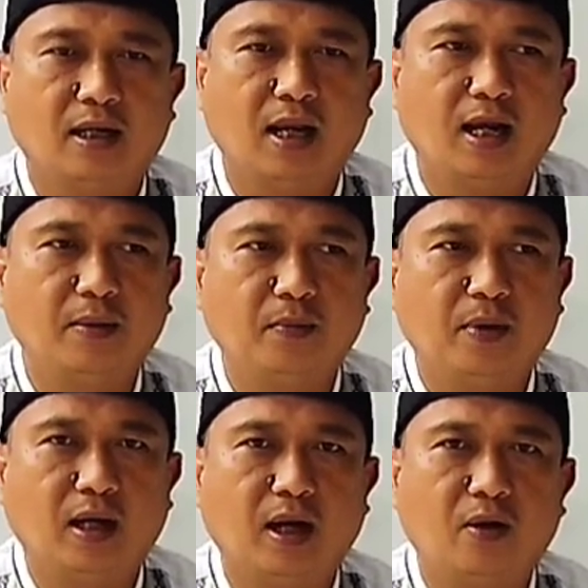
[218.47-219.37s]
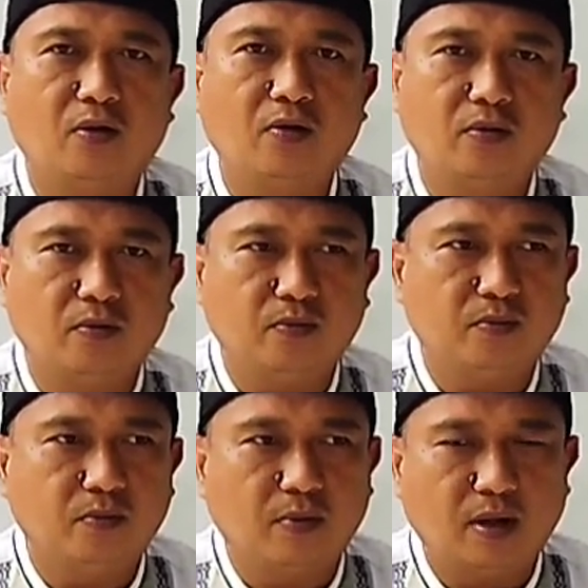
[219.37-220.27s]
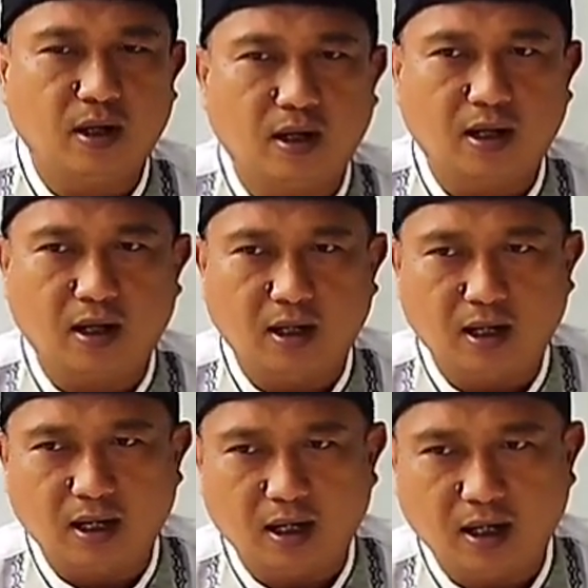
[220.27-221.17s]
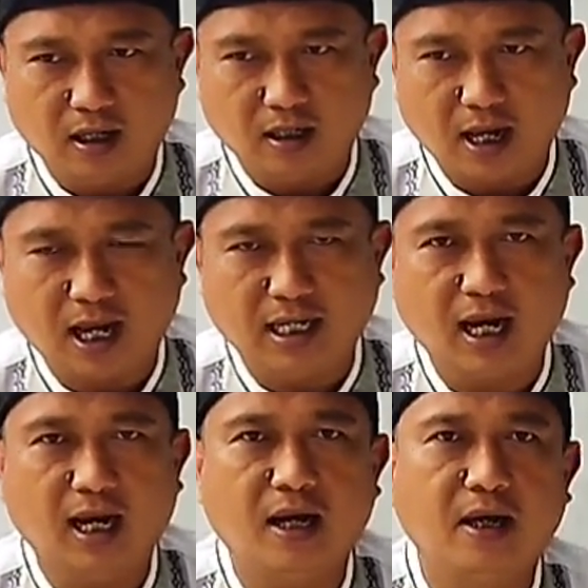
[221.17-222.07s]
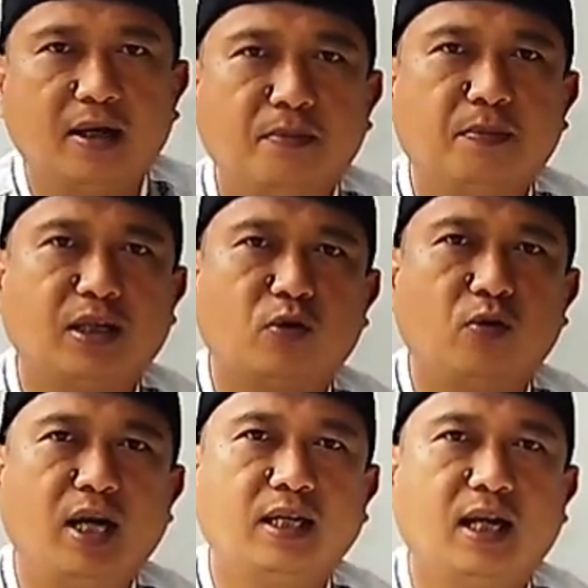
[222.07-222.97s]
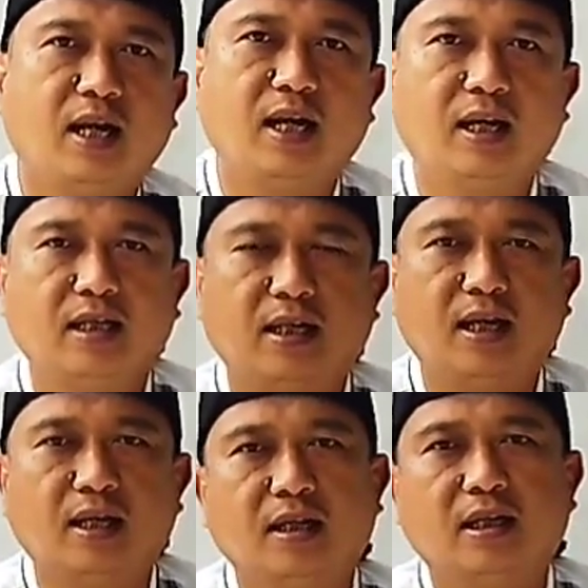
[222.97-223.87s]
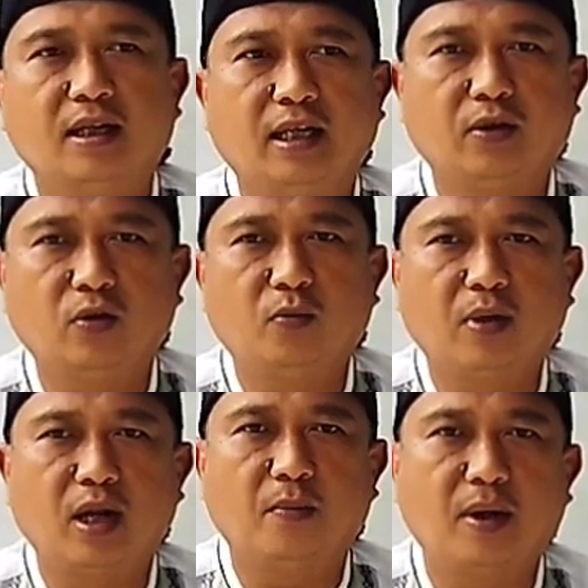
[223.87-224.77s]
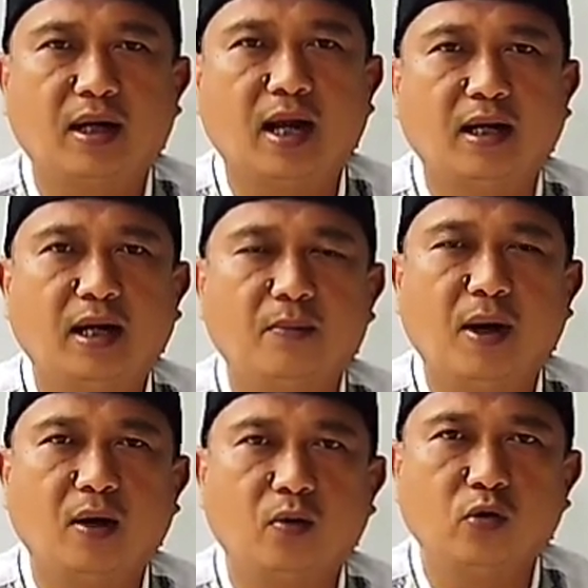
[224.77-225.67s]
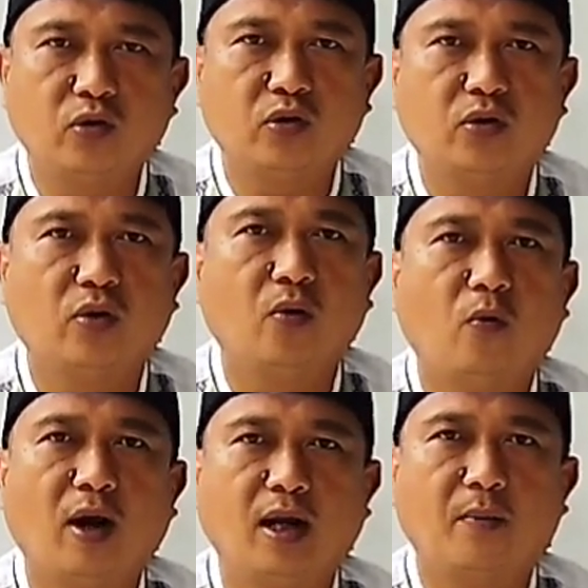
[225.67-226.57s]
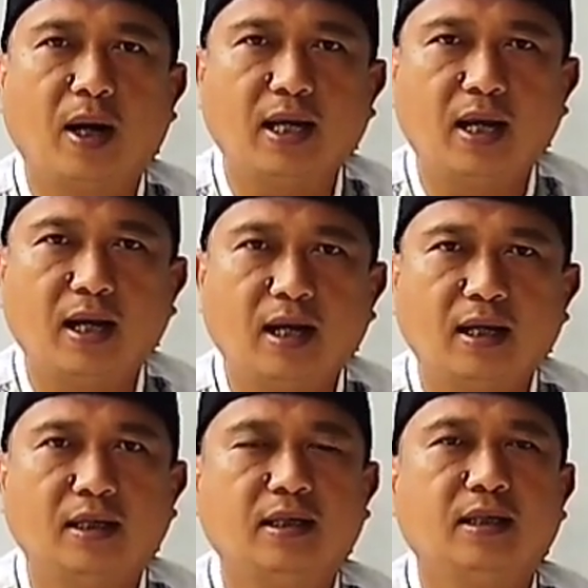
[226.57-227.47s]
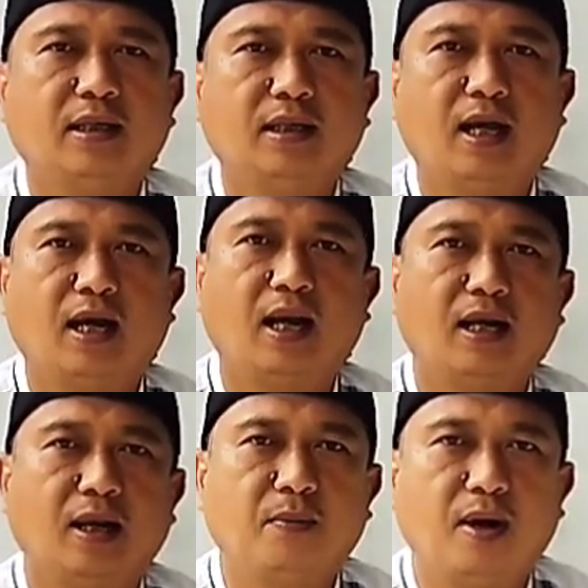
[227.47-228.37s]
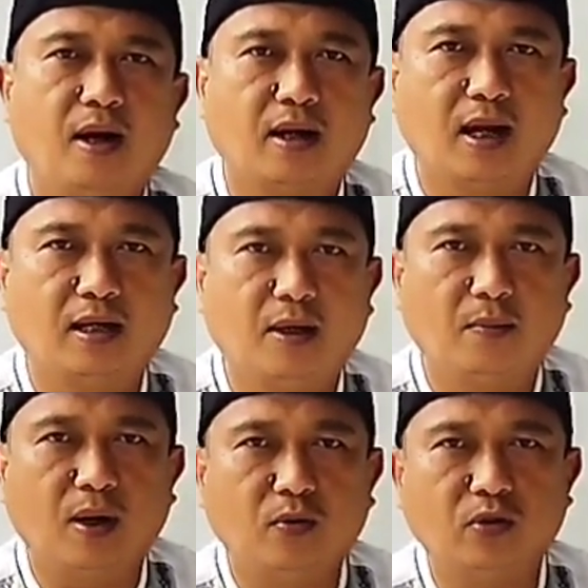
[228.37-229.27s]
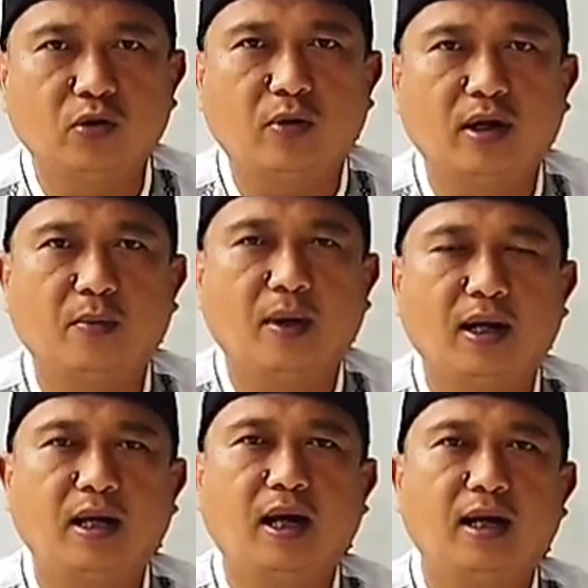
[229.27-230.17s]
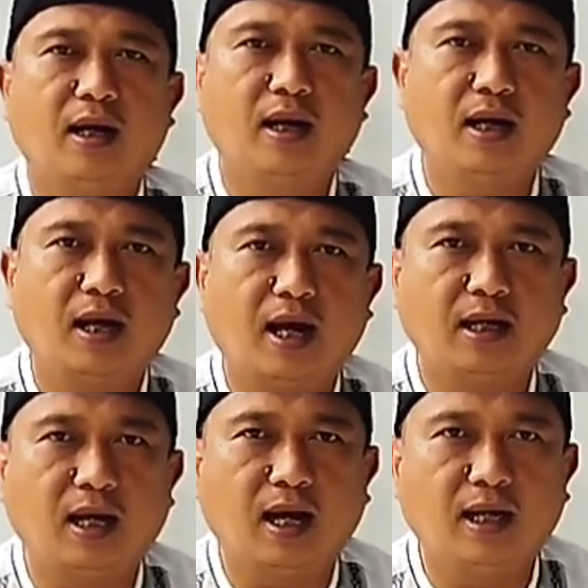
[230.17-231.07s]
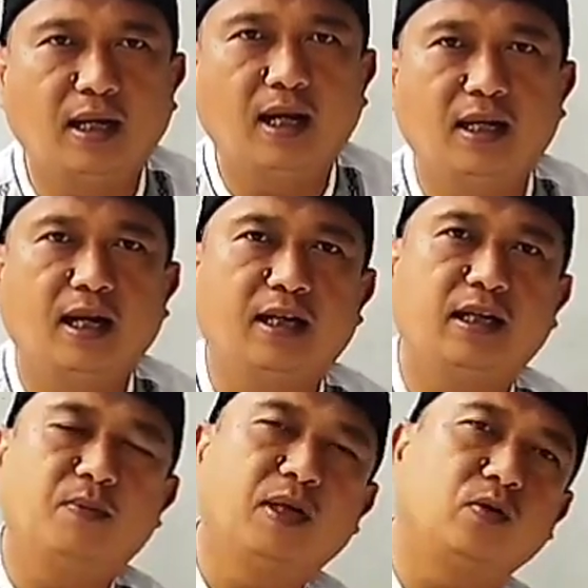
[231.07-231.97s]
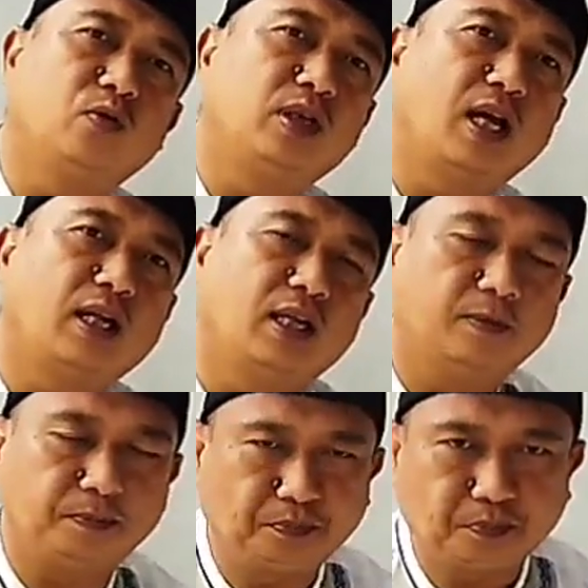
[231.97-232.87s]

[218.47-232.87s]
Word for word: dan beliau uh, ayah mertuanya itu bernama Raden Bagus Wanabaya nah karena Raden Bagus Wanabaya adalah ayahanda dari Nyimas Utari